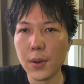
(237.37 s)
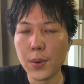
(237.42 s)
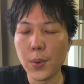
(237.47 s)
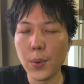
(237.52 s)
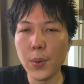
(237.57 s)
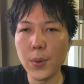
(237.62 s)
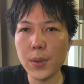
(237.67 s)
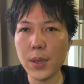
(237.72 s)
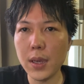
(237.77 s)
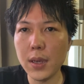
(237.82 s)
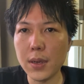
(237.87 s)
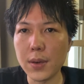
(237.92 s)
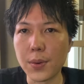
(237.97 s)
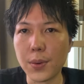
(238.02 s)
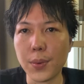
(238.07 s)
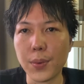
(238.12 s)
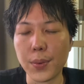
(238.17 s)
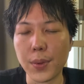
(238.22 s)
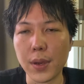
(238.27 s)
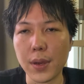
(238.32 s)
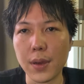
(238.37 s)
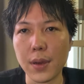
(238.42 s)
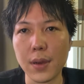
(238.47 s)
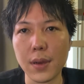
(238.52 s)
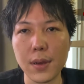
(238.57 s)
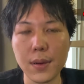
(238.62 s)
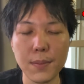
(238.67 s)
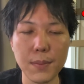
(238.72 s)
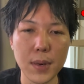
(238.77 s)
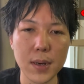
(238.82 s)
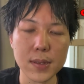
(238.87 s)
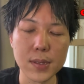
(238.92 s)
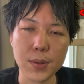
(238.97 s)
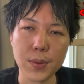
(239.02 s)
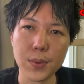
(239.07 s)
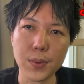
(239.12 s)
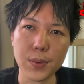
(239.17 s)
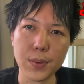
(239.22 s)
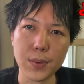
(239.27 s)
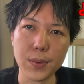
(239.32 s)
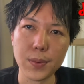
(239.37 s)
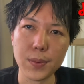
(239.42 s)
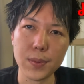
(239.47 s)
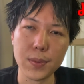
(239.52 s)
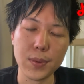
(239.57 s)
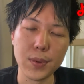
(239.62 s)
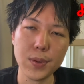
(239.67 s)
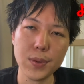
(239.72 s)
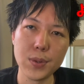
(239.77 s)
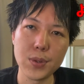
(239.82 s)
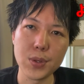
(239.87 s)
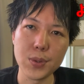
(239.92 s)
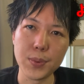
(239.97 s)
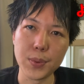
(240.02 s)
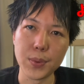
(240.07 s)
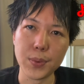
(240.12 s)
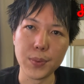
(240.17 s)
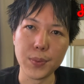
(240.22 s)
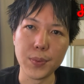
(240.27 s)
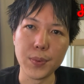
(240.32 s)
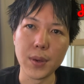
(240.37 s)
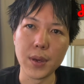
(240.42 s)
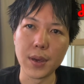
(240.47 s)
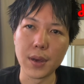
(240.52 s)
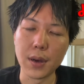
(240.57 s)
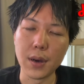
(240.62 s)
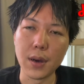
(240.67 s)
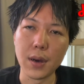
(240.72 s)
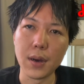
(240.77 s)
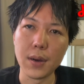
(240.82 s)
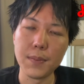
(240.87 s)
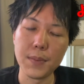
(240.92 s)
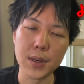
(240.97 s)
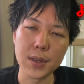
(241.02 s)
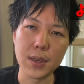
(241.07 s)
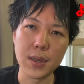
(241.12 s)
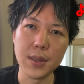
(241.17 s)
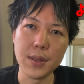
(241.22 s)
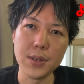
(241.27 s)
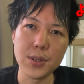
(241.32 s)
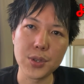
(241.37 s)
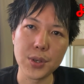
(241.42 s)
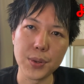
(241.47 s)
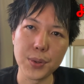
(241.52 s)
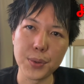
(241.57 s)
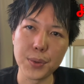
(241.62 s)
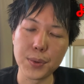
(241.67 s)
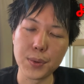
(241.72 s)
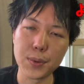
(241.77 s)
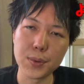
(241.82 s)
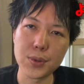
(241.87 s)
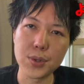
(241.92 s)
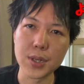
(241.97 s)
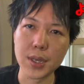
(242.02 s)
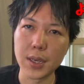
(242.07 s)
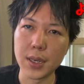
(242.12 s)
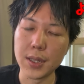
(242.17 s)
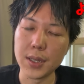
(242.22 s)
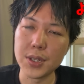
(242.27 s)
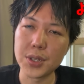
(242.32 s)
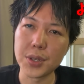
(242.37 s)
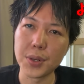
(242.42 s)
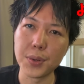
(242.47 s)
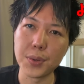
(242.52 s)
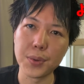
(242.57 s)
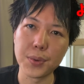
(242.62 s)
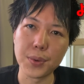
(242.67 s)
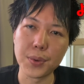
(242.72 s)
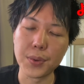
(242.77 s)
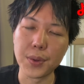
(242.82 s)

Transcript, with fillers: ここ結構ね、まあその、YouTube の運営が、まあ気にしてるところっちゃ気にしてるとこ